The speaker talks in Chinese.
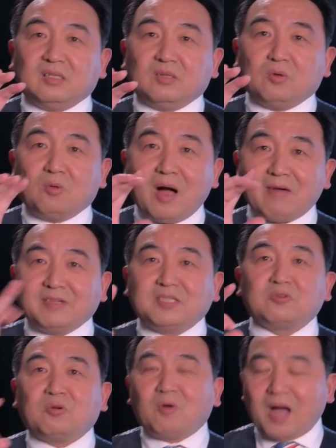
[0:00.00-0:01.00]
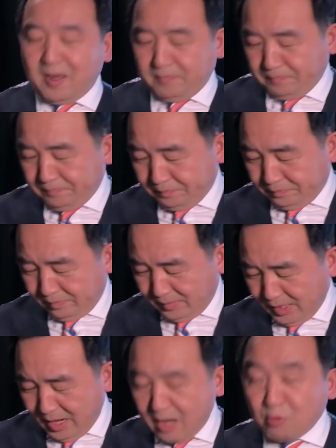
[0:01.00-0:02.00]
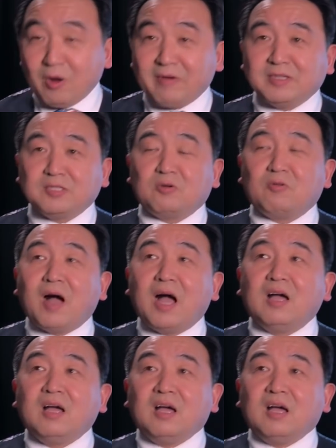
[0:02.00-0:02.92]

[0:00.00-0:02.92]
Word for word: 华为说话，啊，华为说话。